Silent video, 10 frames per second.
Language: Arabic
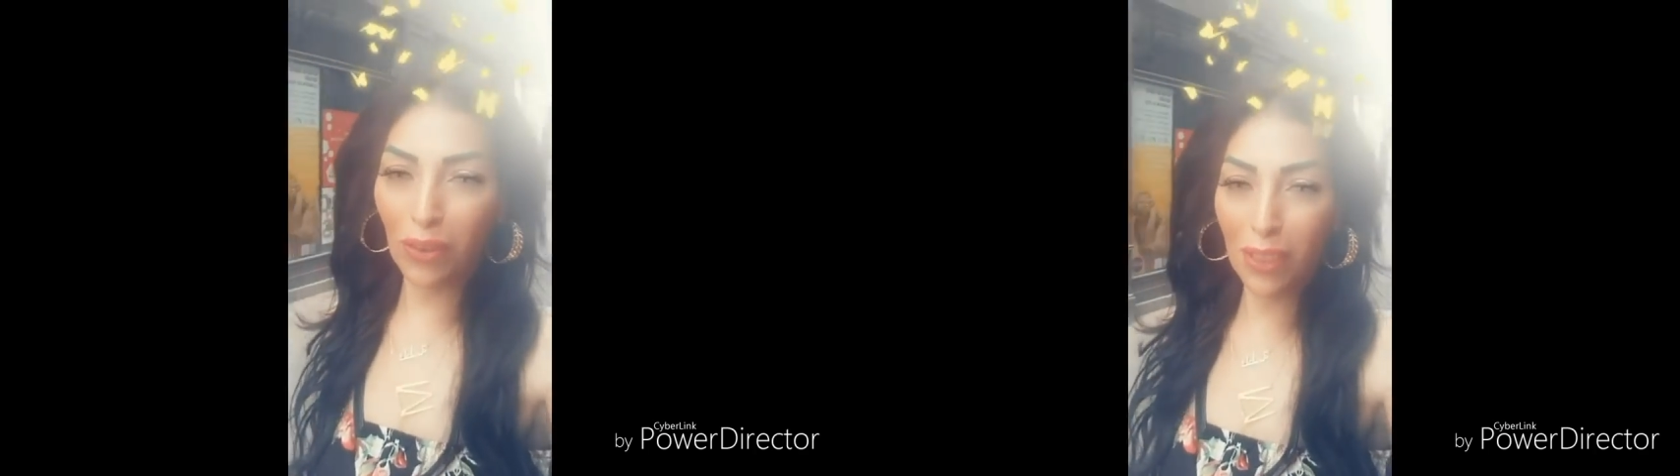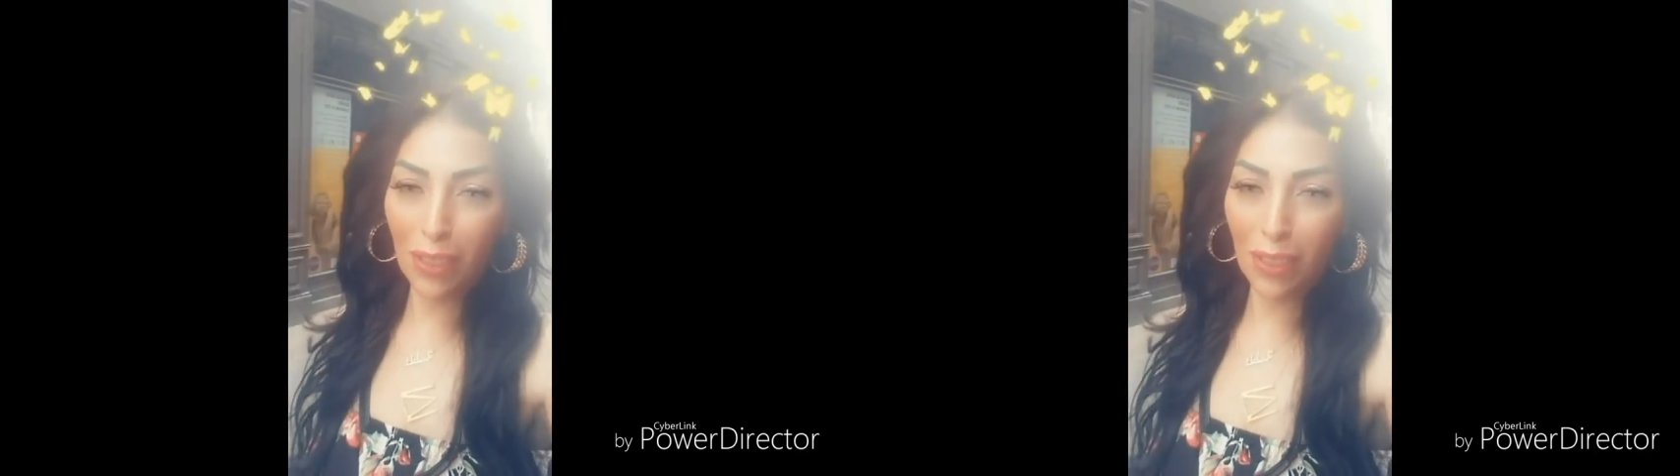
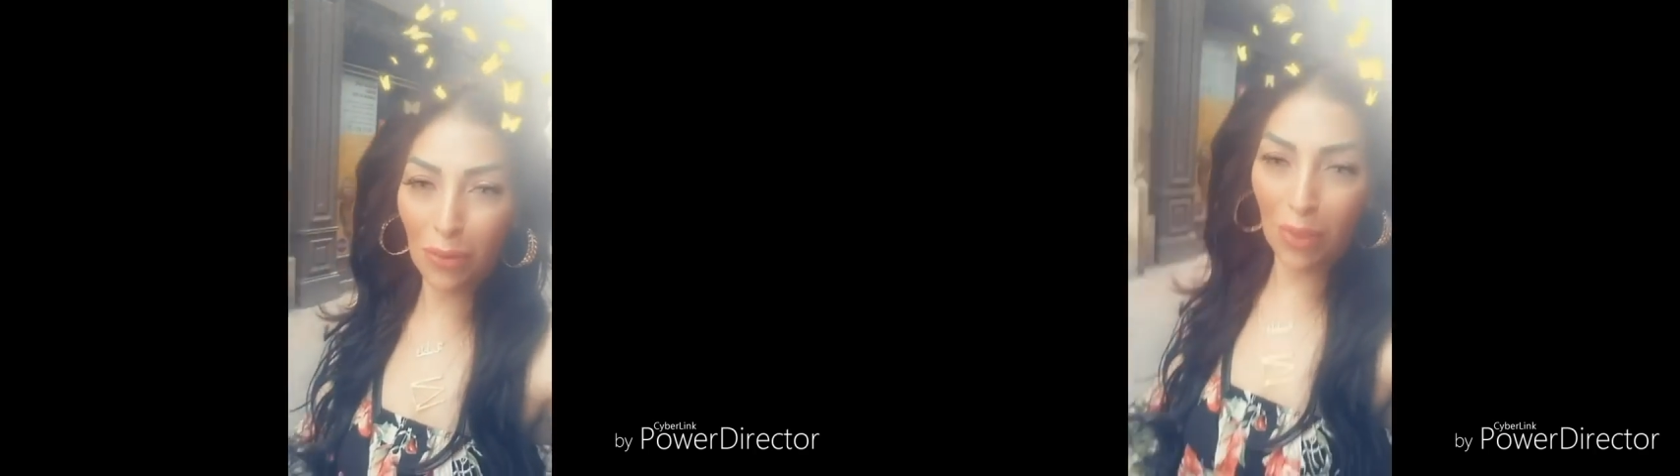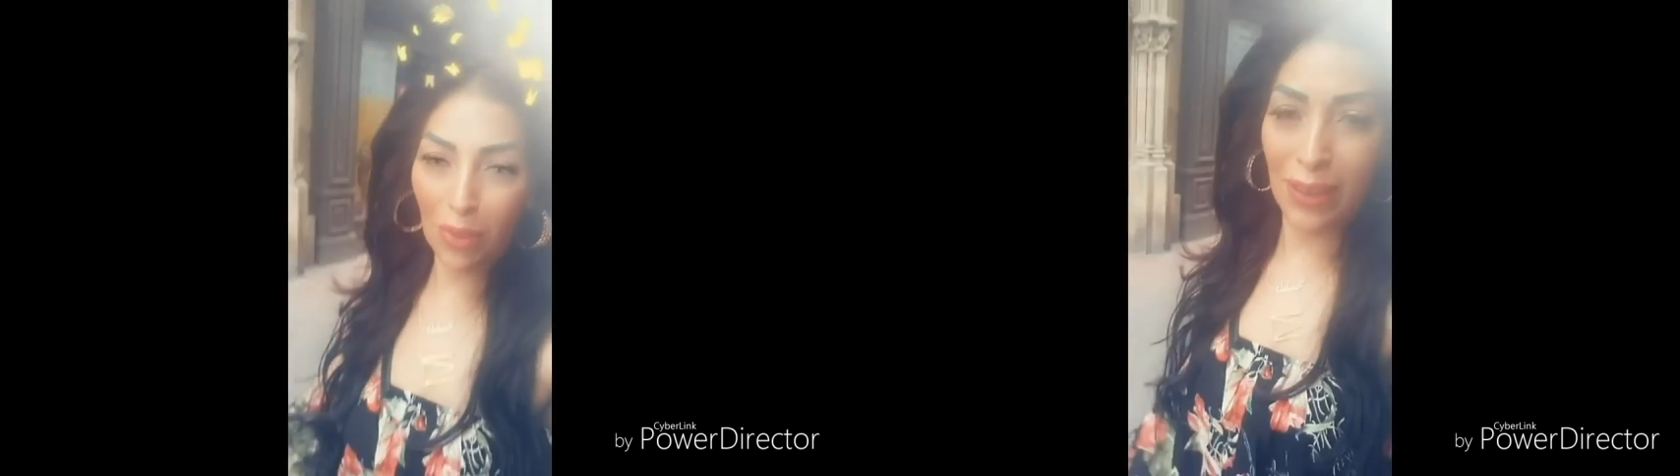عليكم
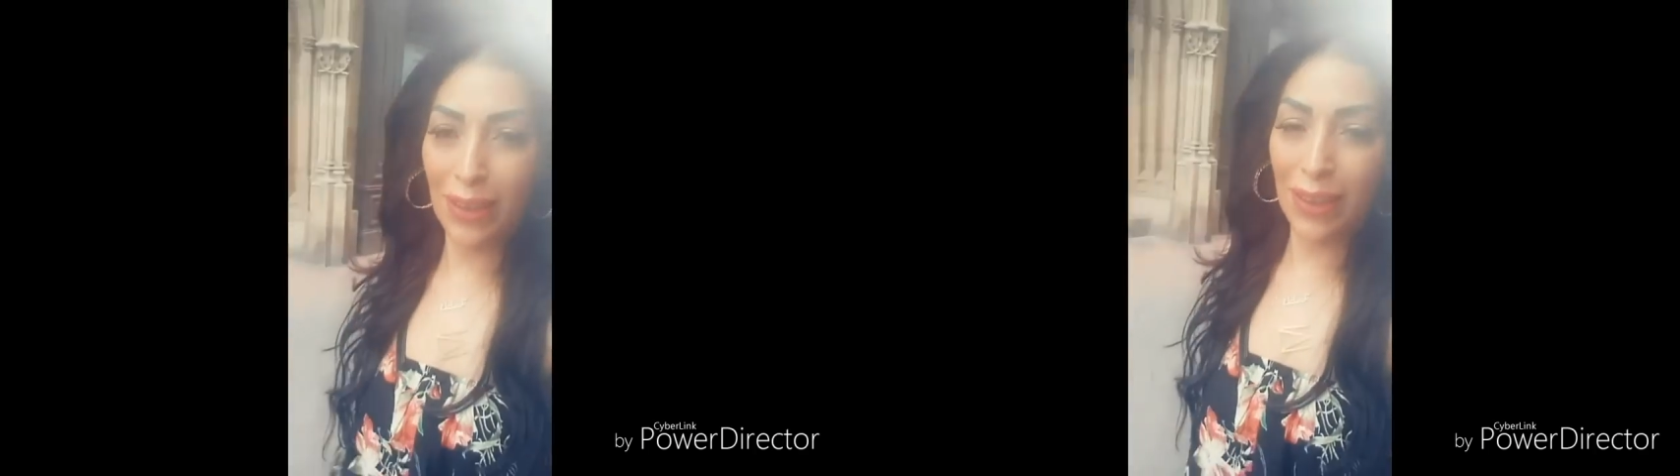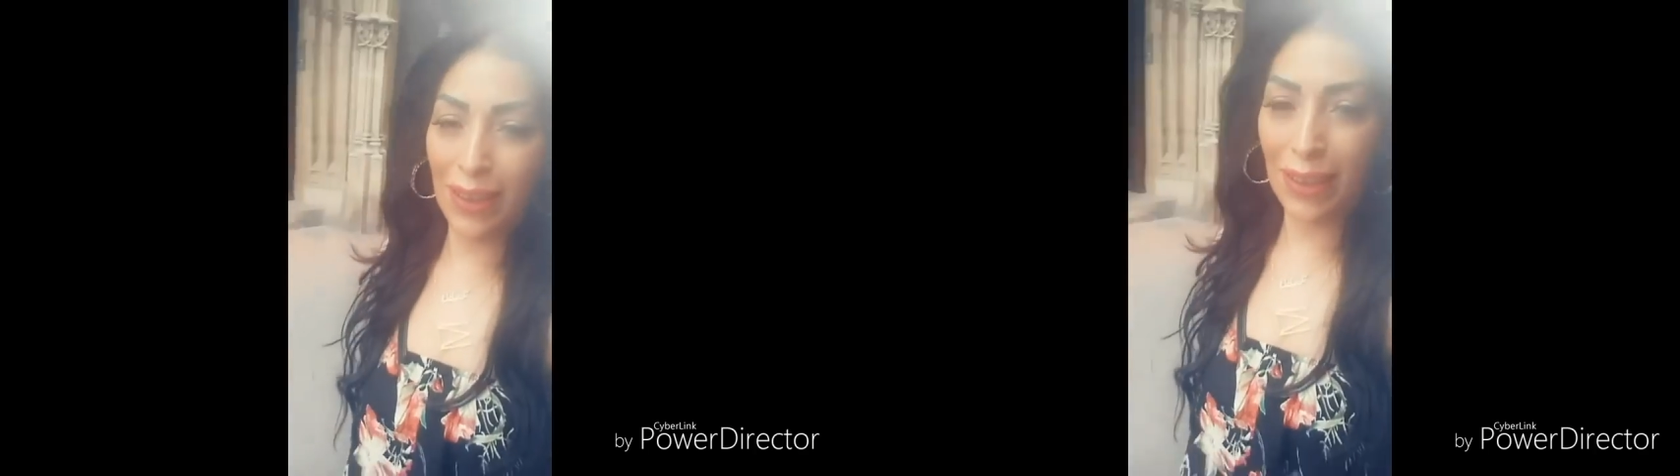
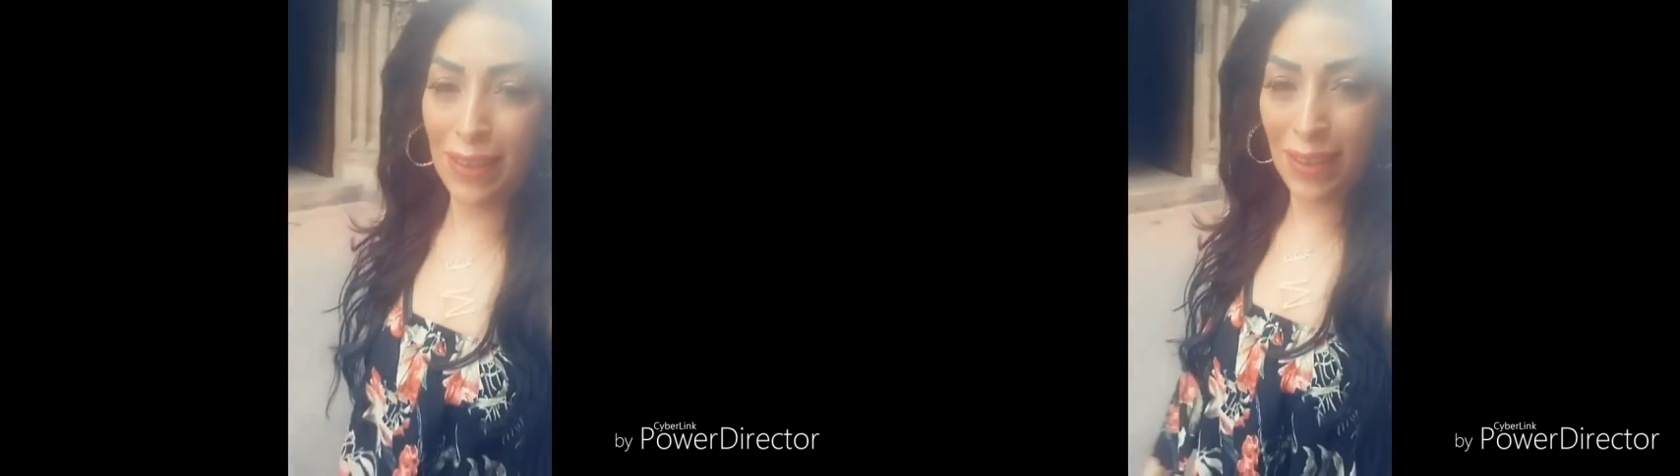العيد